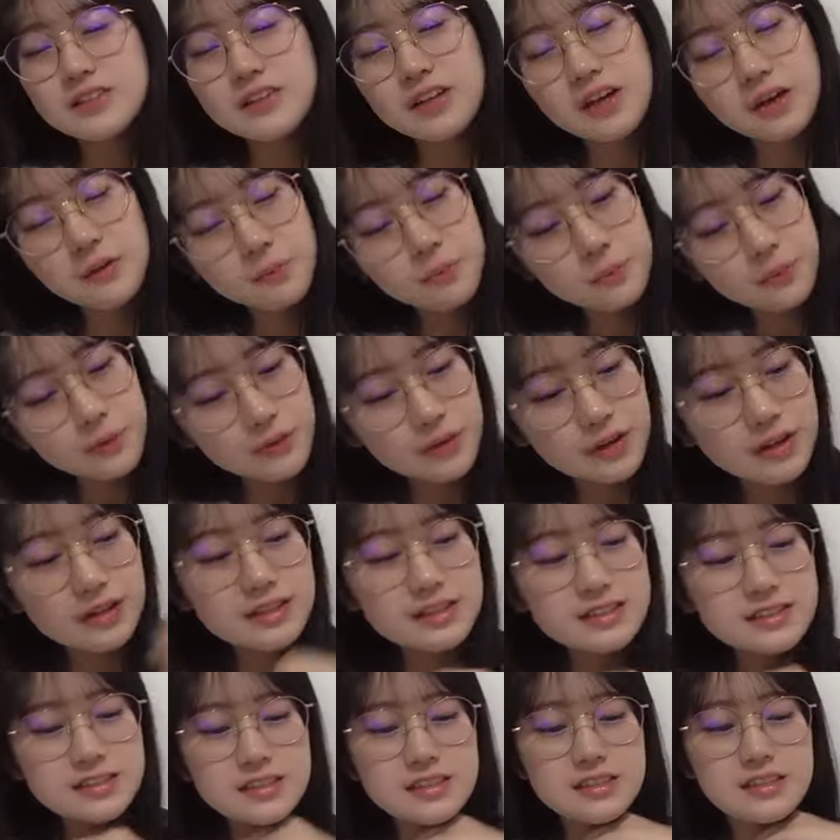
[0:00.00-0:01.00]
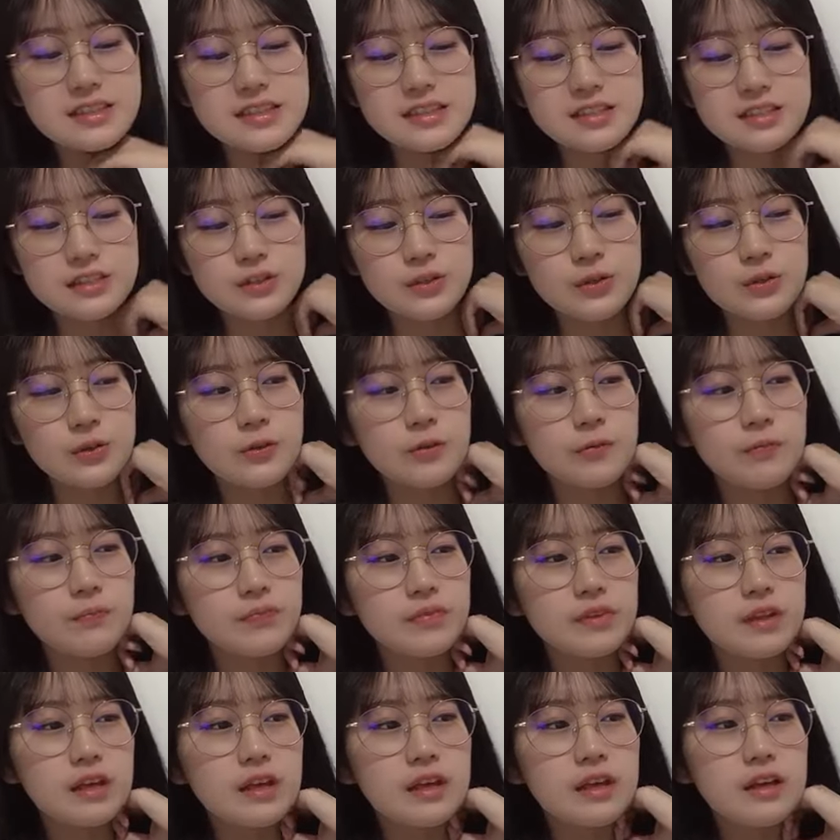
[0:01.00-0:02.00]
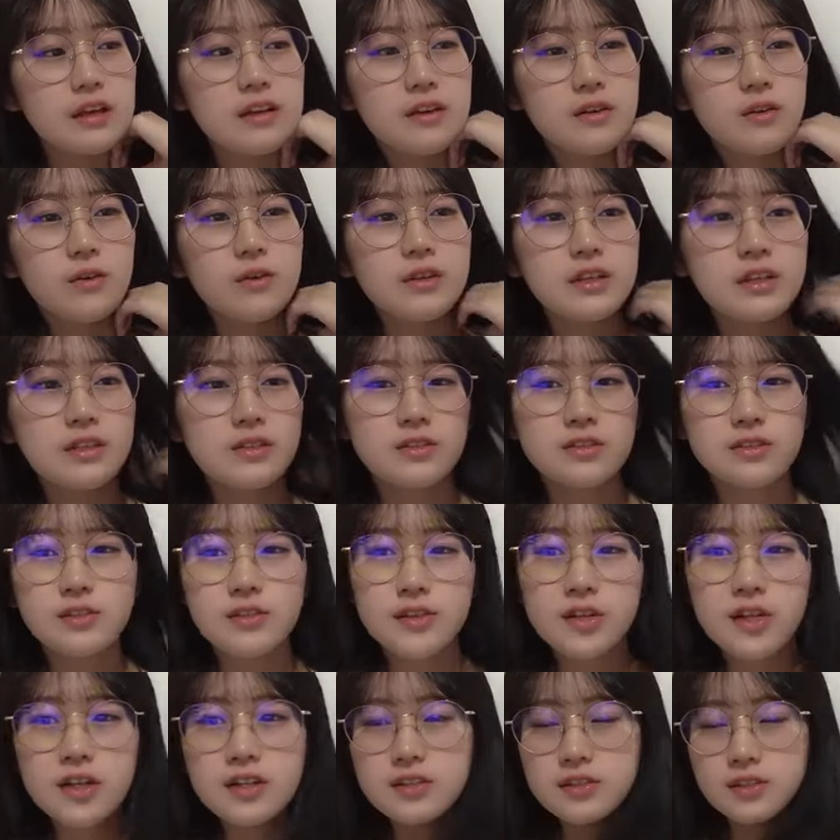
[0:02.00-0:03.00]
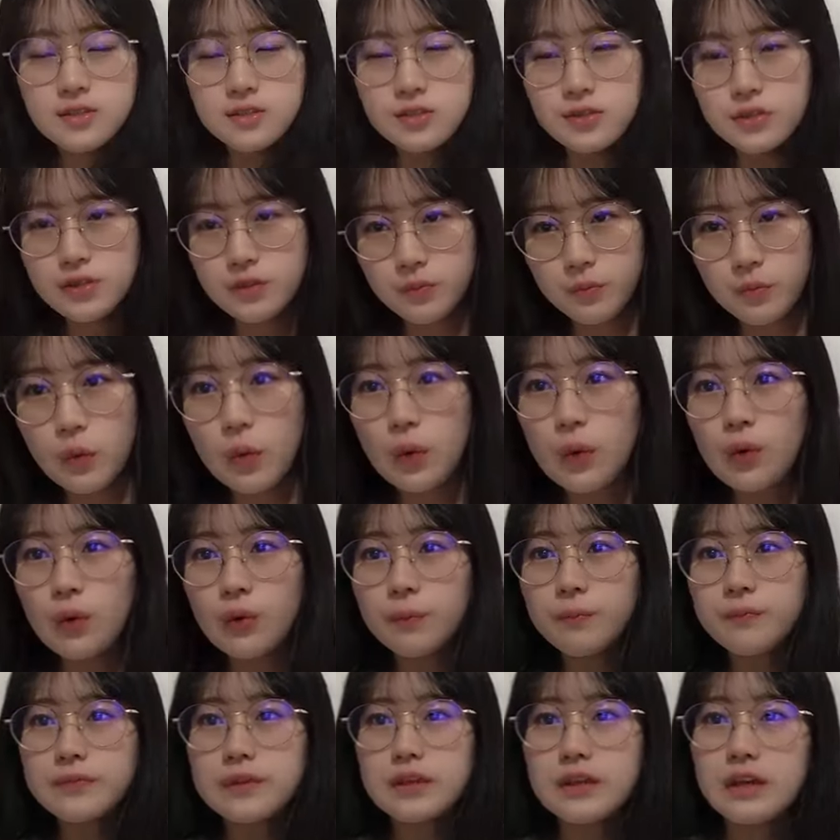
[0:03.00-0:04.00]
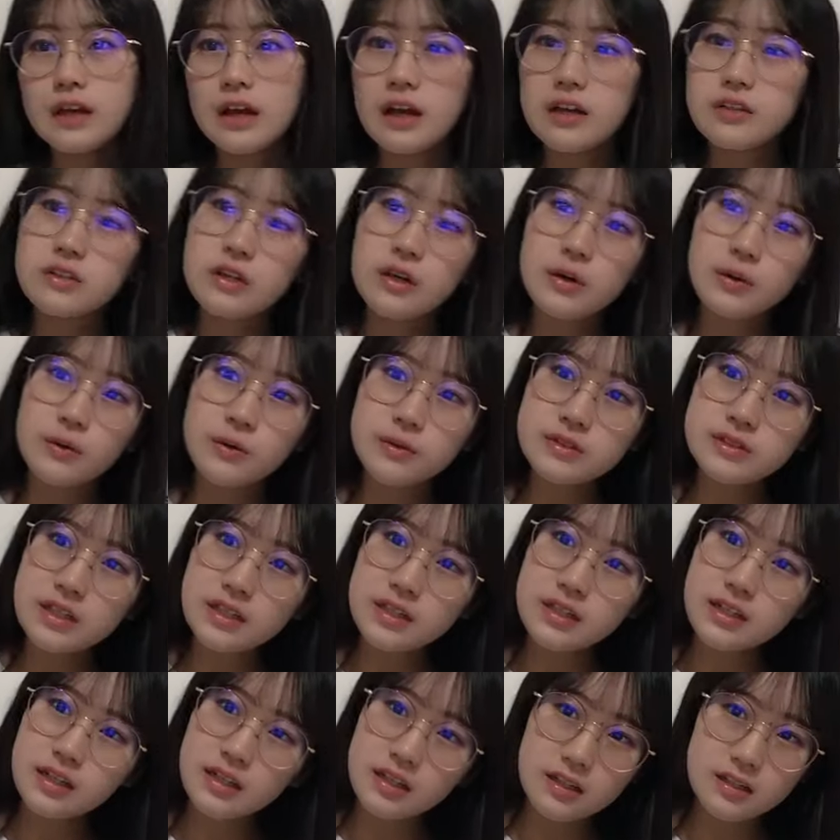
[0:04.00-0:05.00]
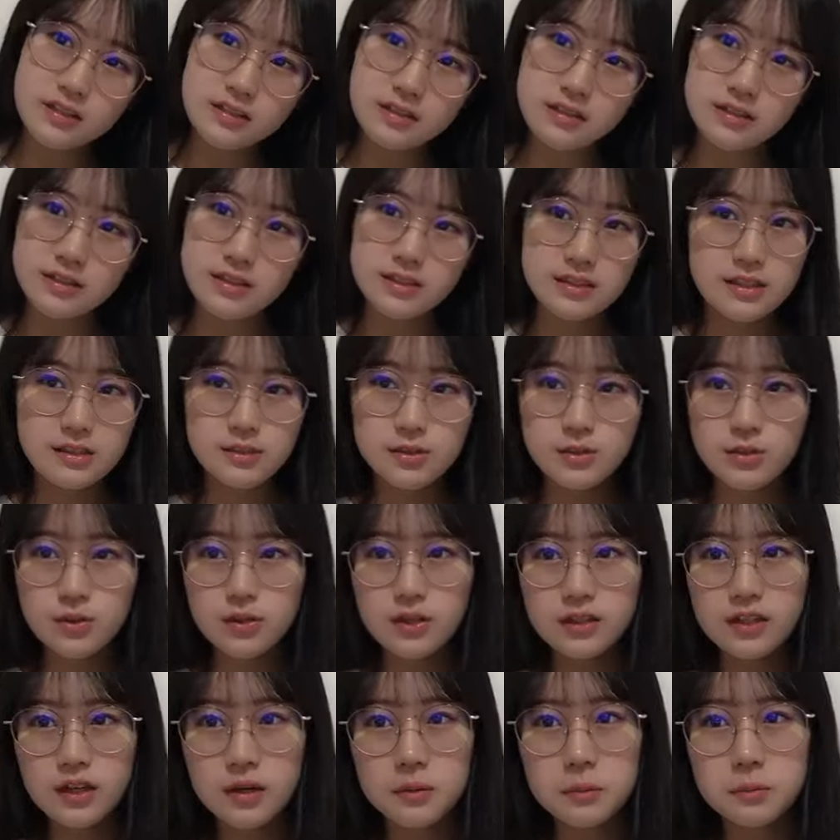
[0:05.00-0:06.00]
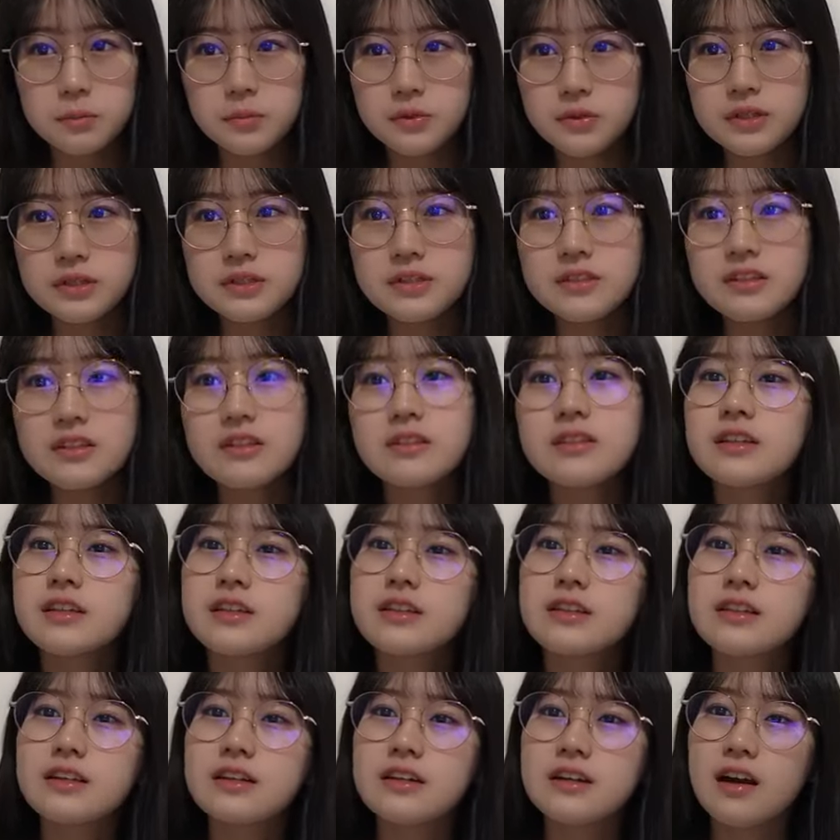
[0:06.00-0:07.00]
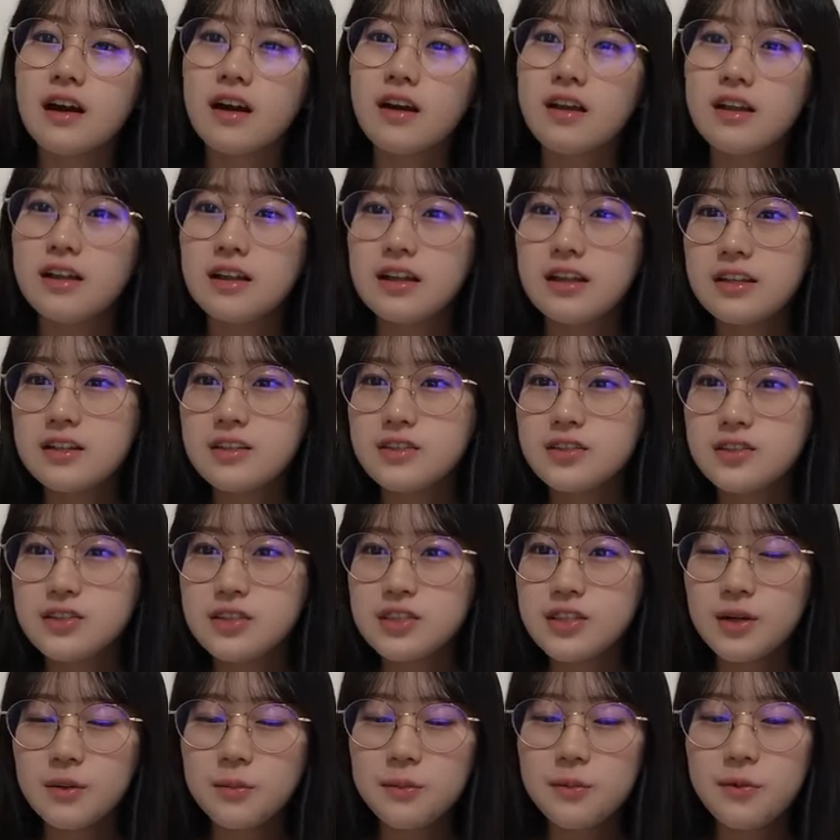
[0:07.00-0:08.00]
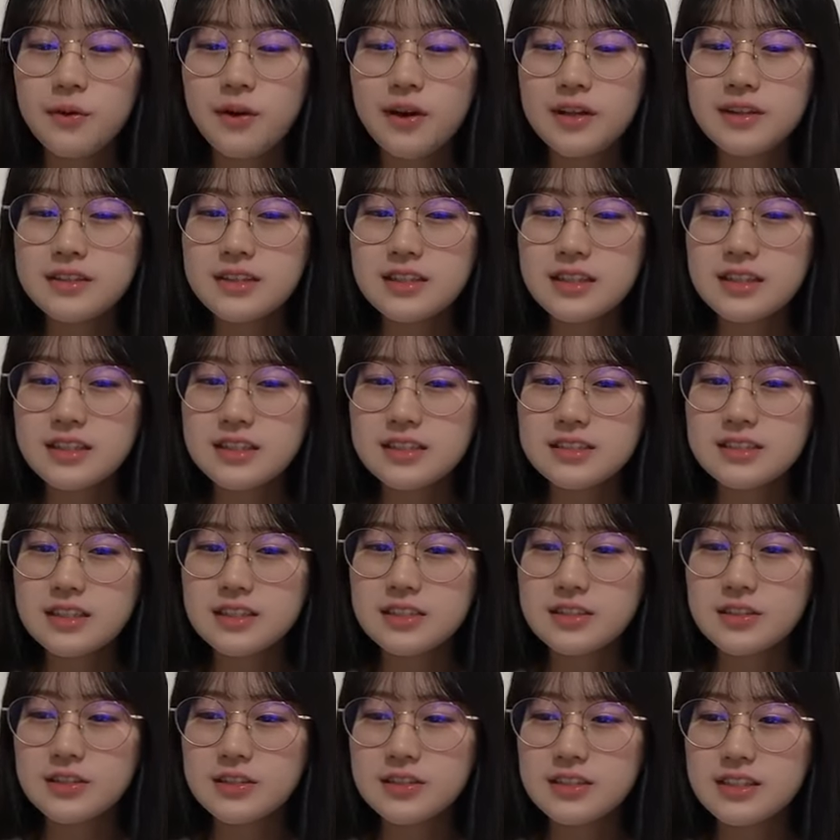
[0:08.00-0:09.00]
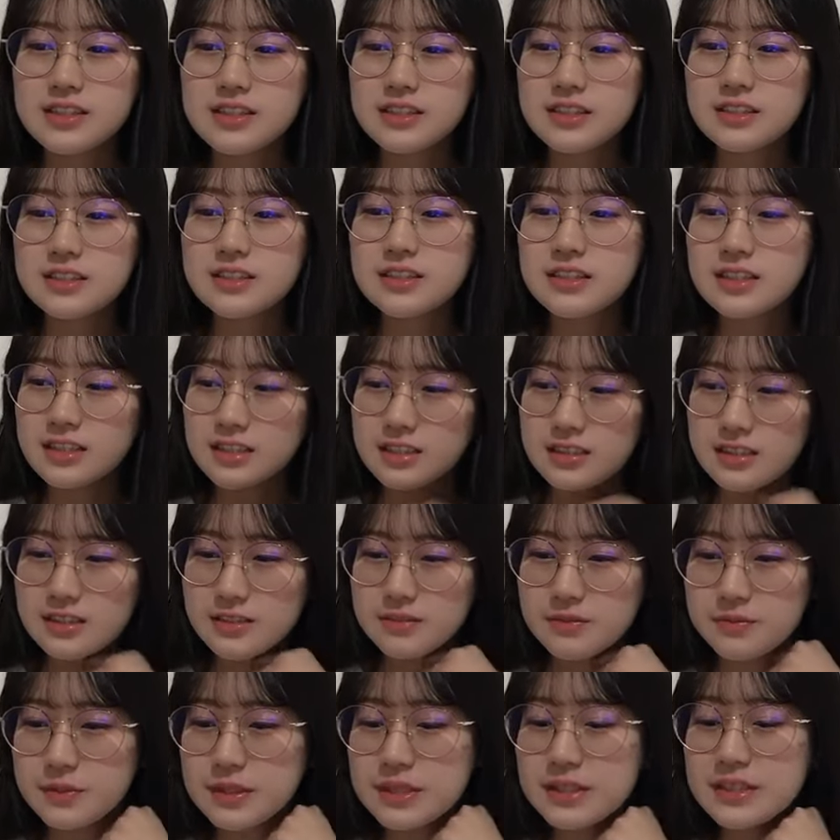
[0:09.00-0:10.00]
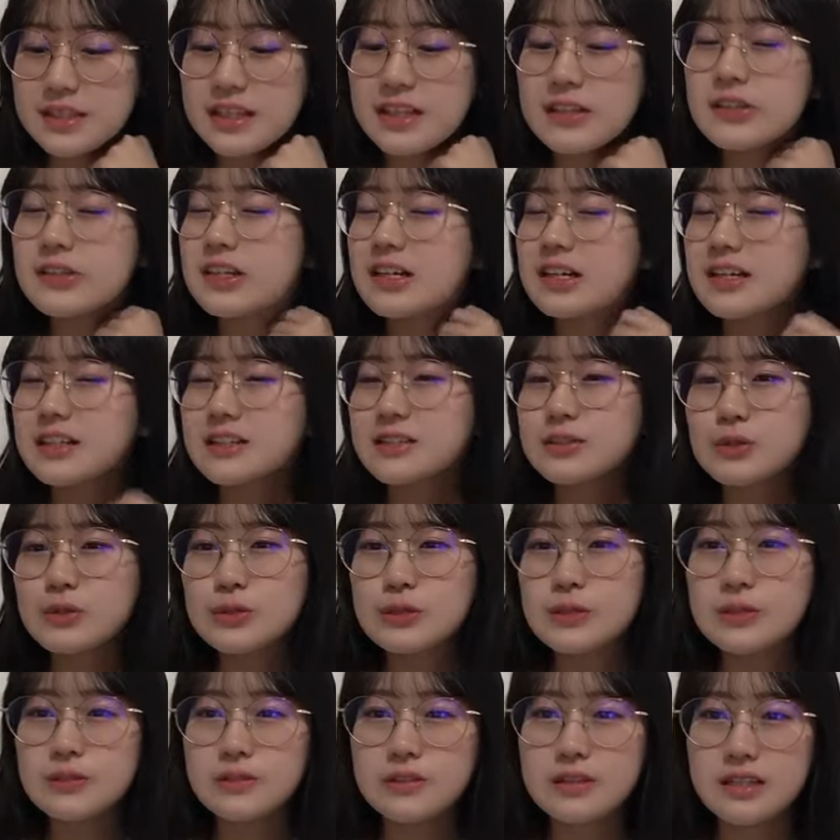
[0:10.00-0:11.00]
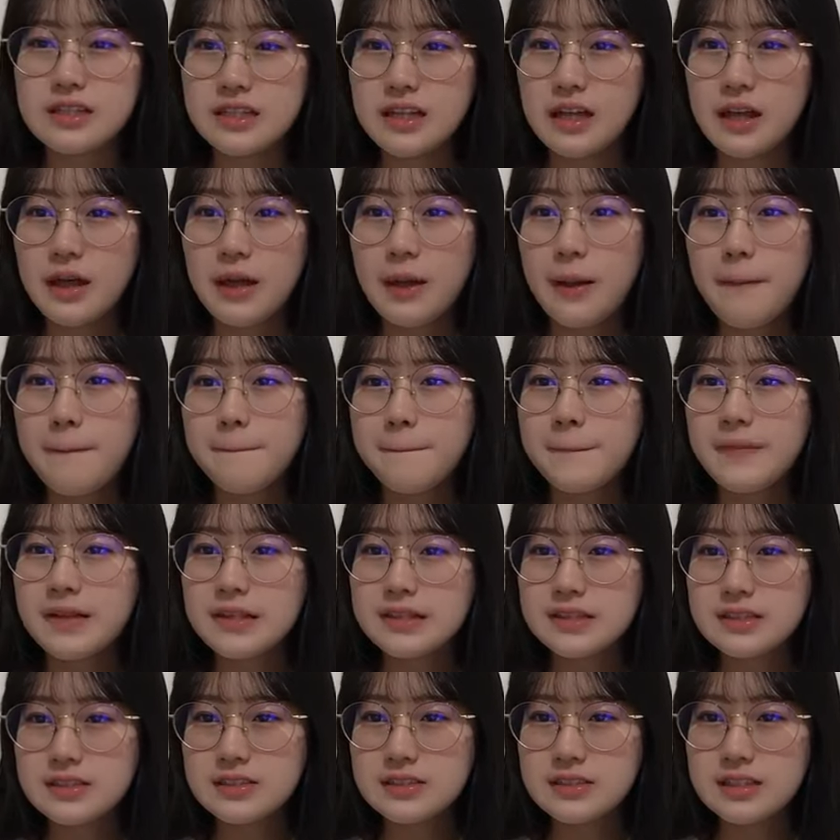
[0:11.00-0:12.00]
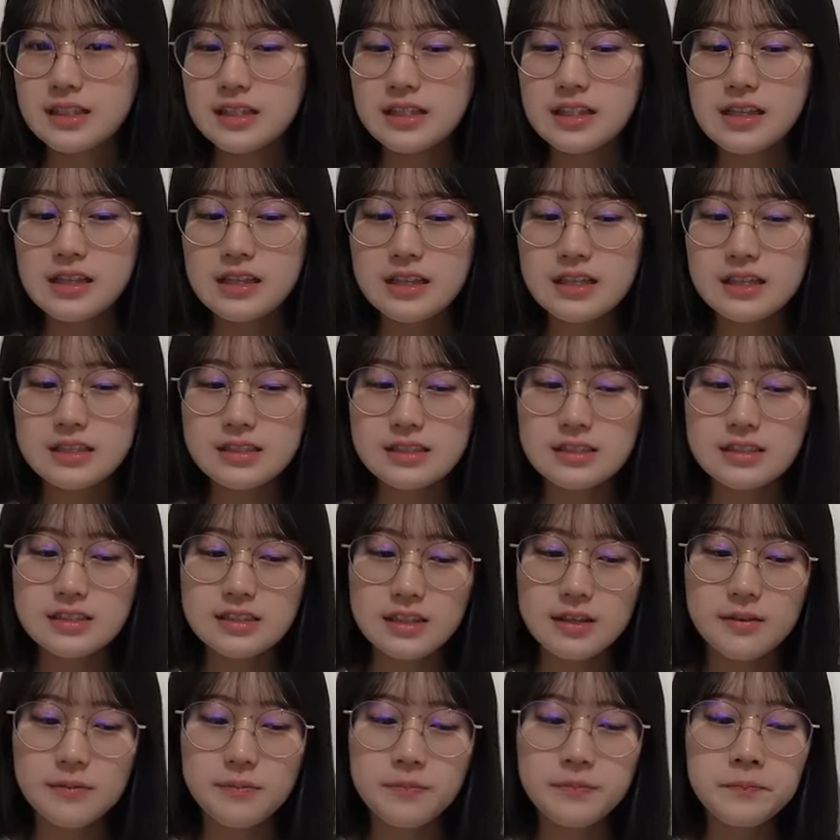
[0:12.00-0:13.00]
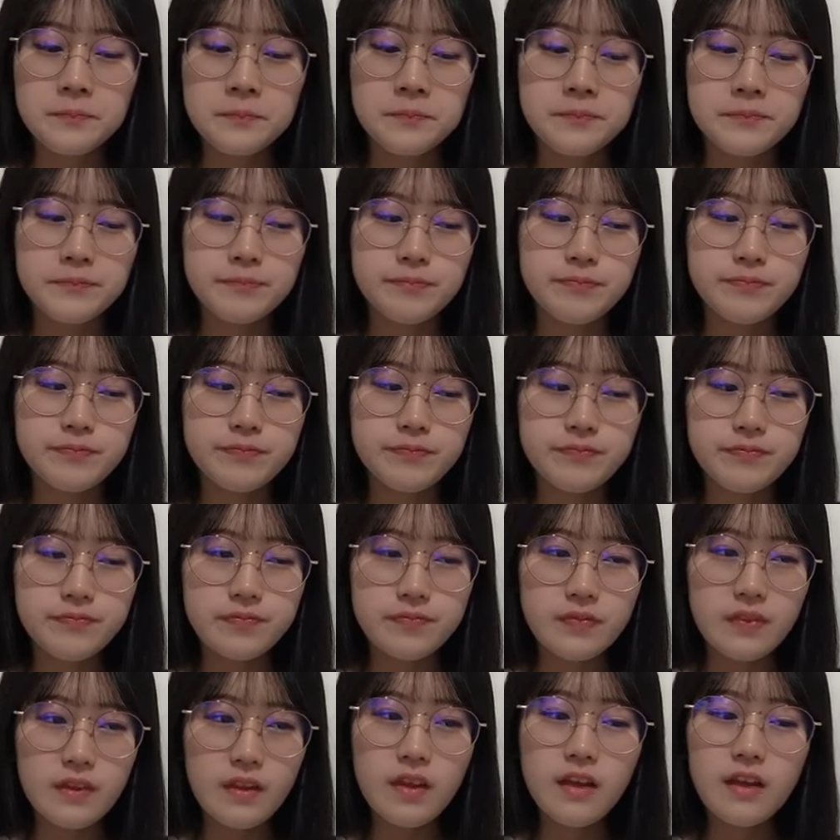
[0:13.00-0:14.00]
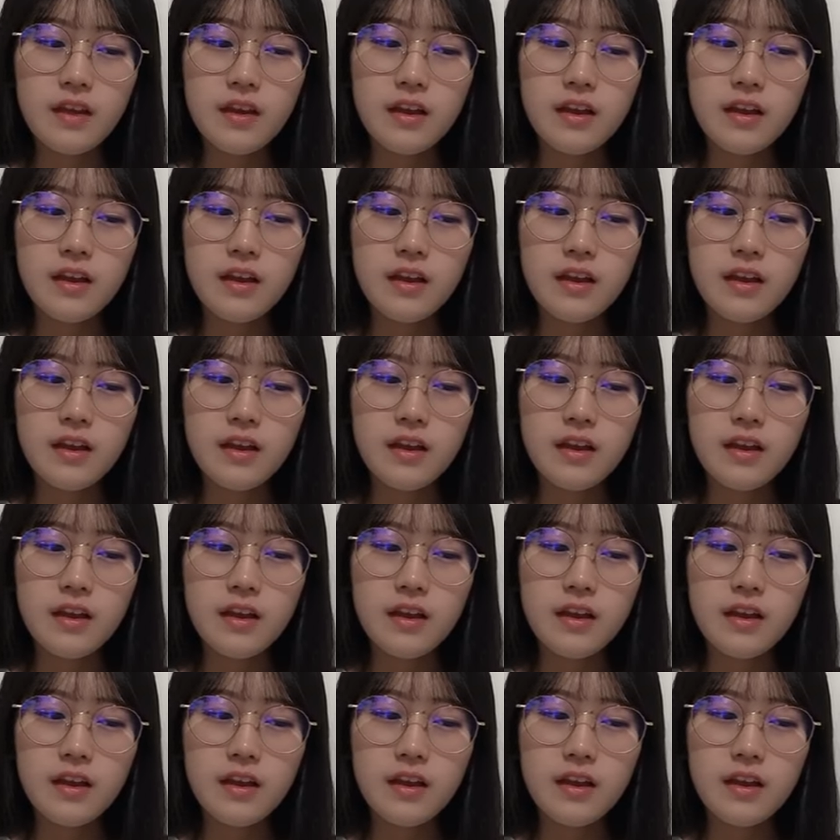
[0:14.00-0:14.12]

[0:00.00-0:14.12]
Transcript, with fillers: た葵さんの発表がひじりたちの5期の昇格の時もあの葵さんが来て昇格発表だったんでなんかそれがもう安定してて私の中でみんなの中でそうだよねめちゃくちゃ安定してて。